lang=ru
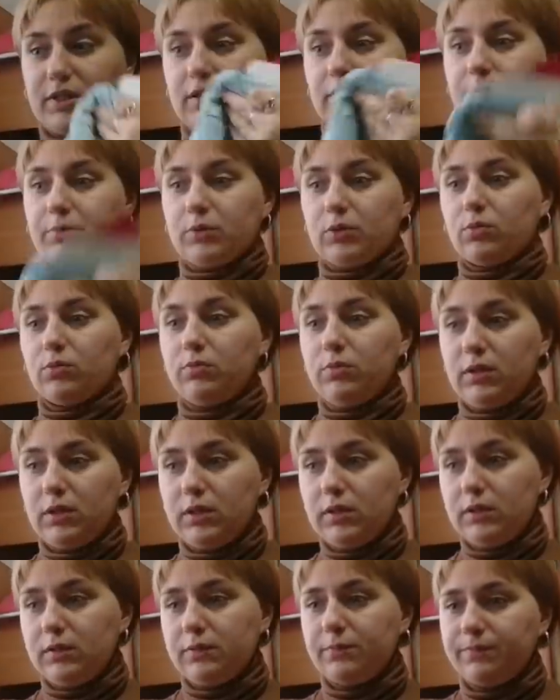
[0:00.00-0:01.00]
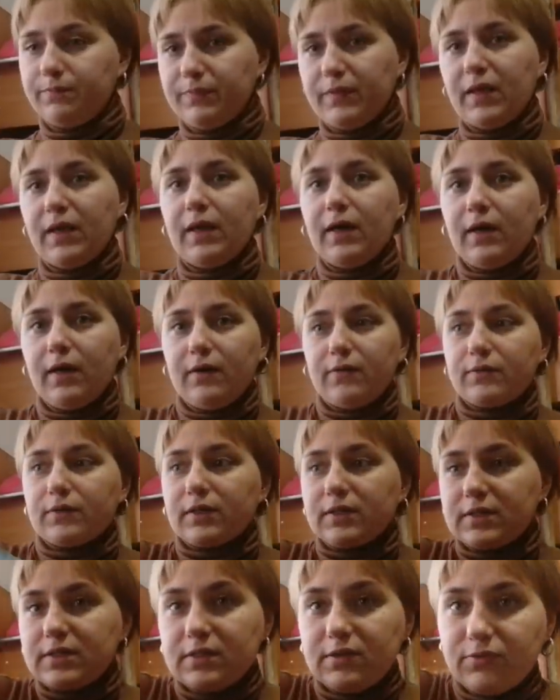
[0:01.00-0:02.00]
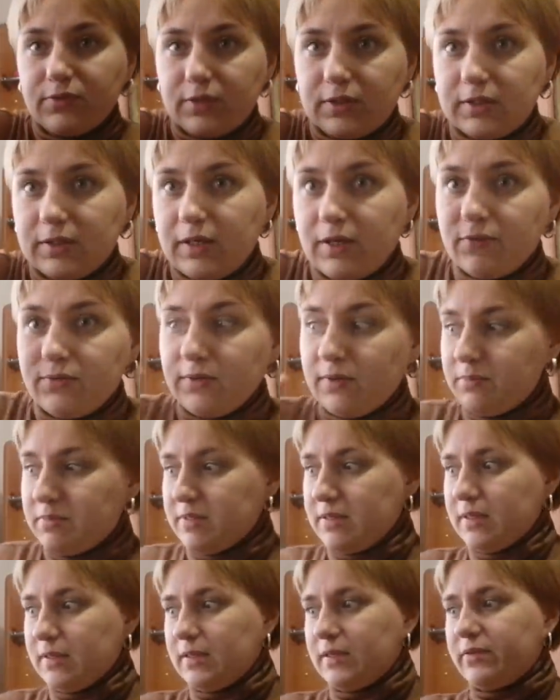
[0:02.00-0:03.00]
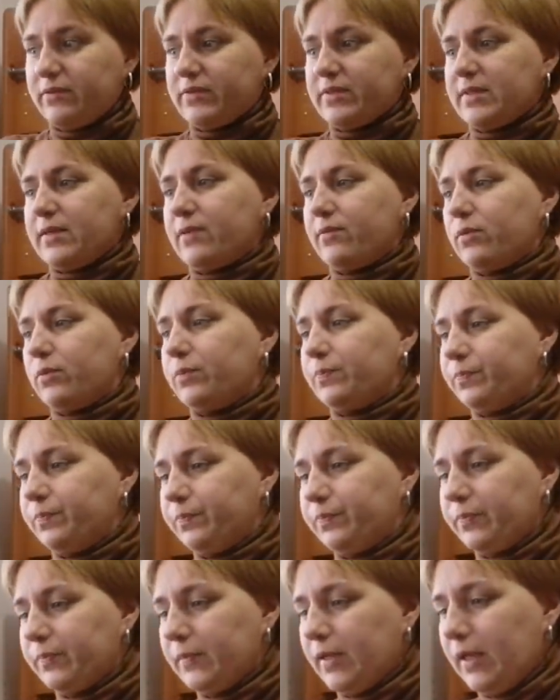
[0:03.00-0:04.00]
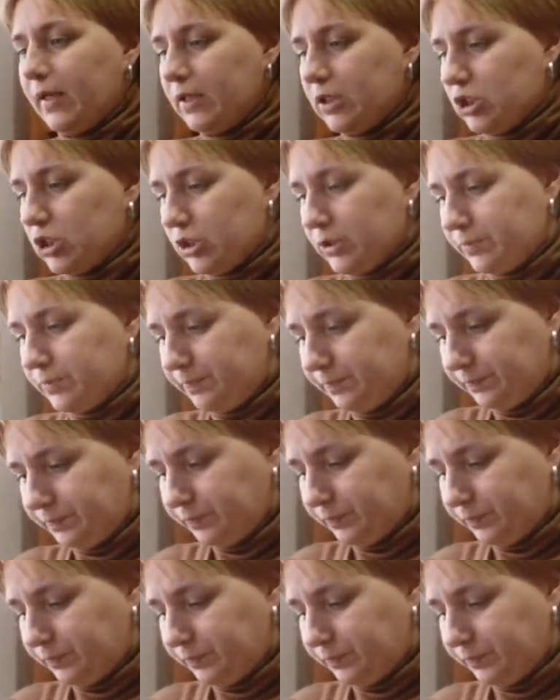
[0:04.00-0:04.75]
Оксана потом мерить. В конце фотографии обязательно вставлю. Дальше.